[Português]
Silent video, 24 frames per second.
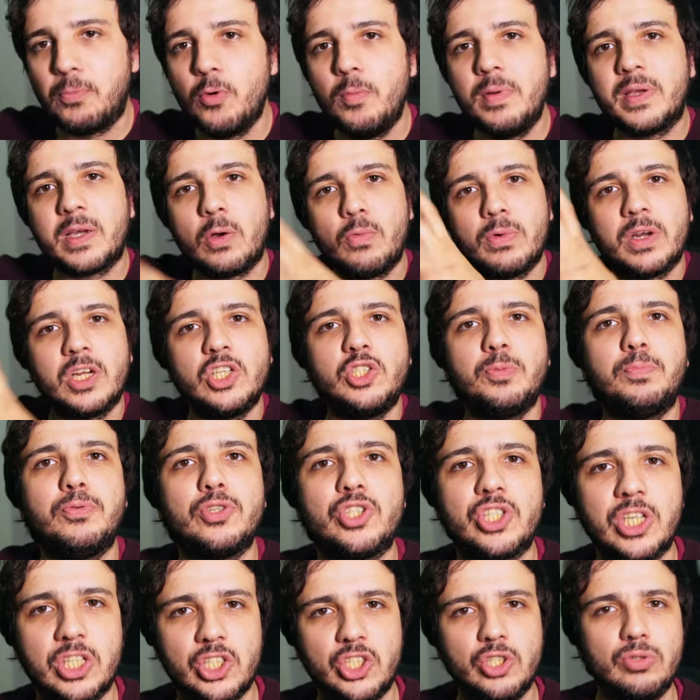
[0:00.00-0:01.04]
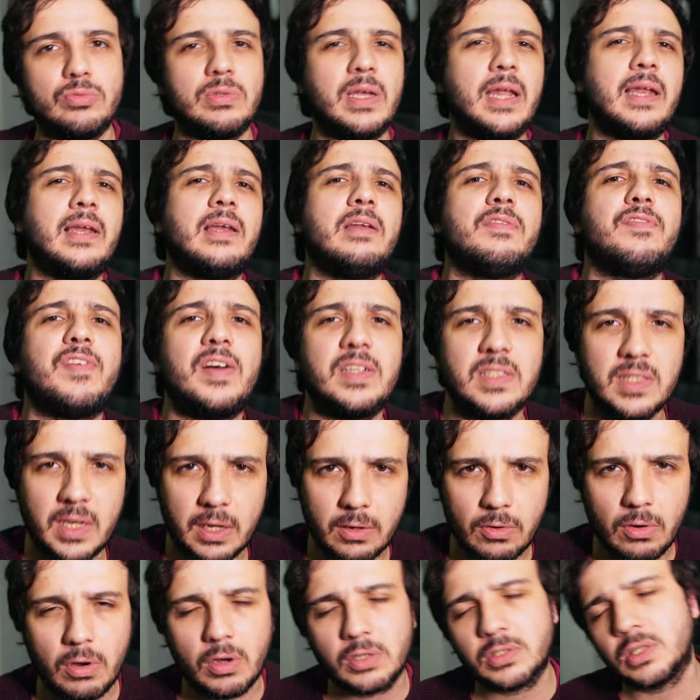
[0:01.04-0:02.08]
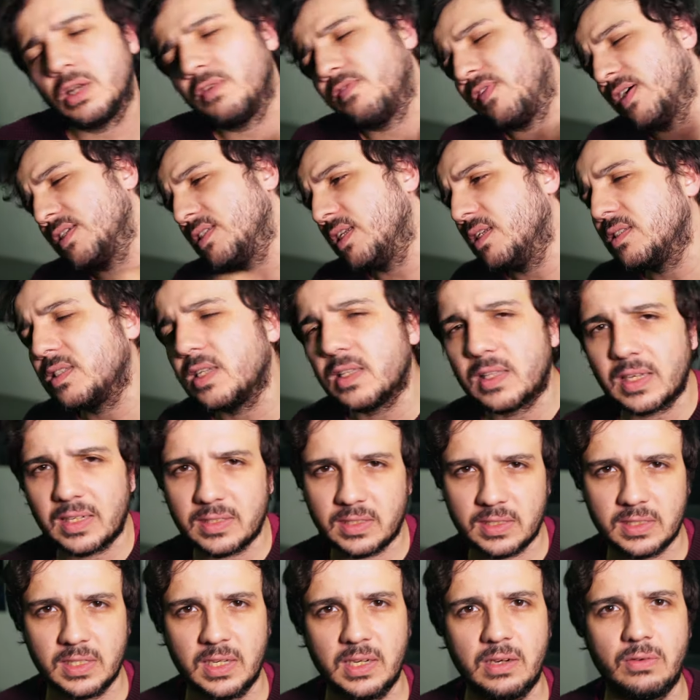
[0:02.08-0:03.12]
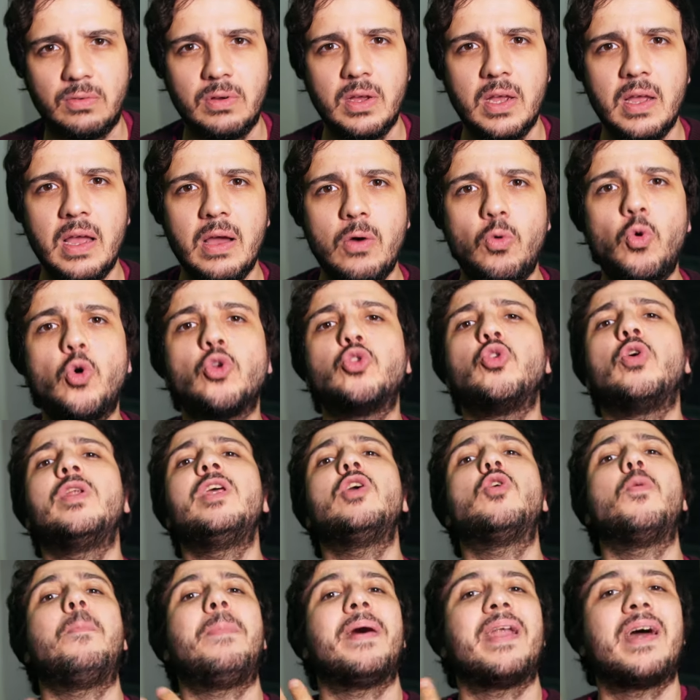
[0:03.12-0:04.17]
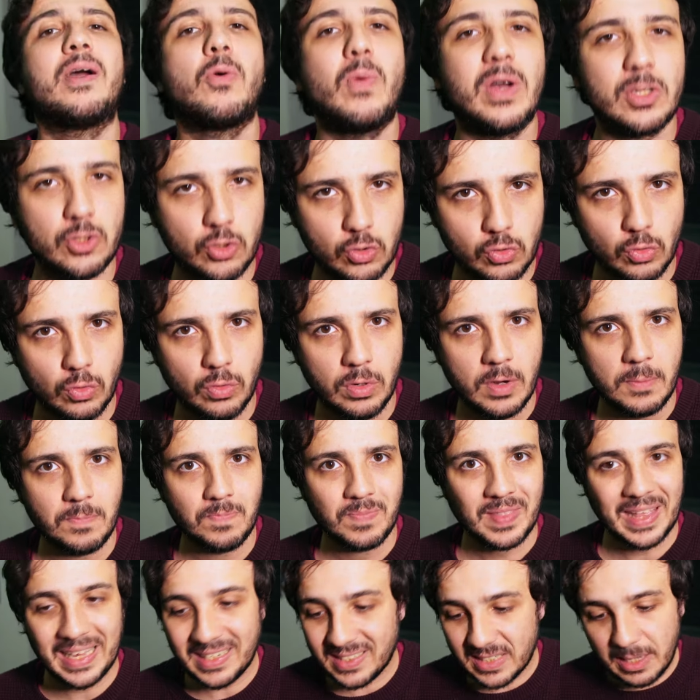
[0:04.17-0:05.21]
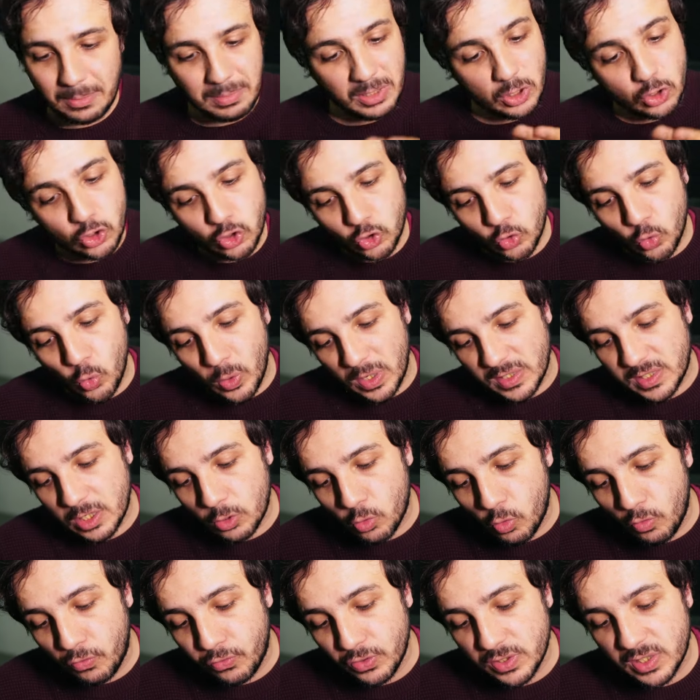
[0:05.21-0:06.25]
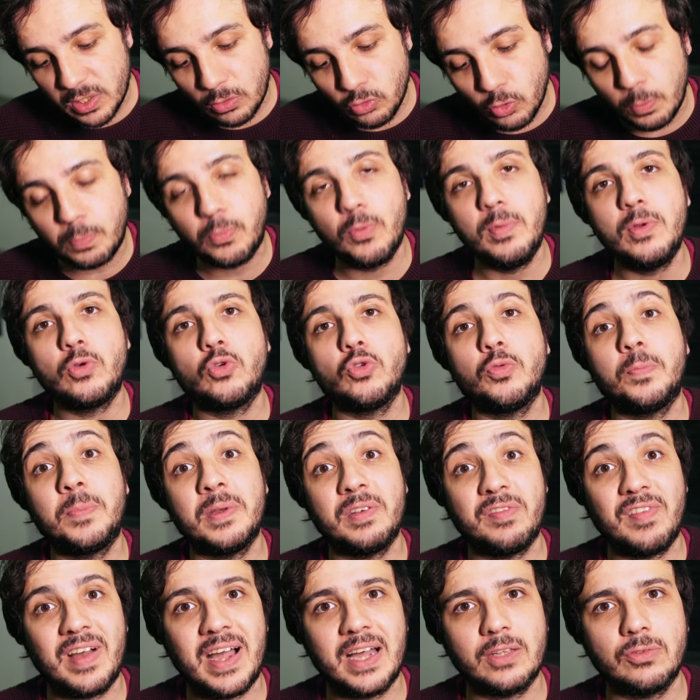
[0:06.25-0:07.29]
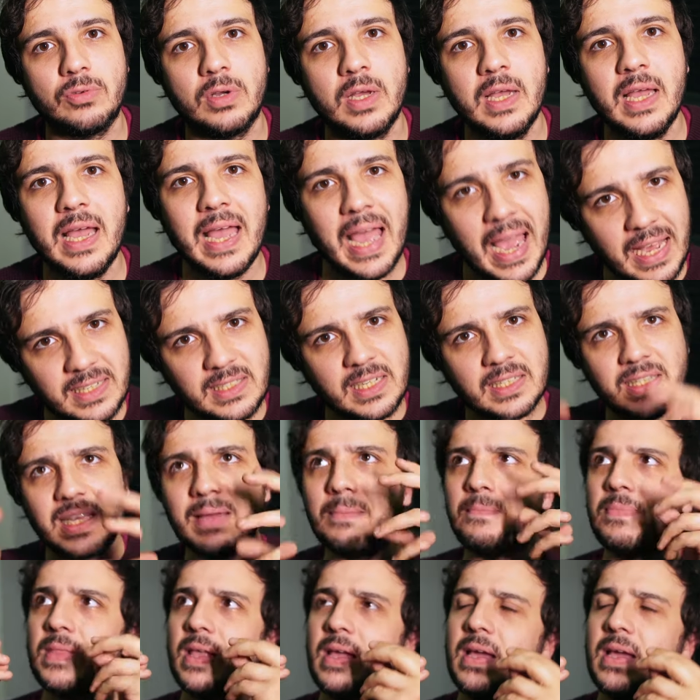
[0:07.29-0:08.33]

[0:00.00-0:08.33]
pública é um grande puxadinho dele, ele faz negócio, ele faz licitação, o Odorico Paraguaçu, essa mistura, essa confusão do público do privado. Essa até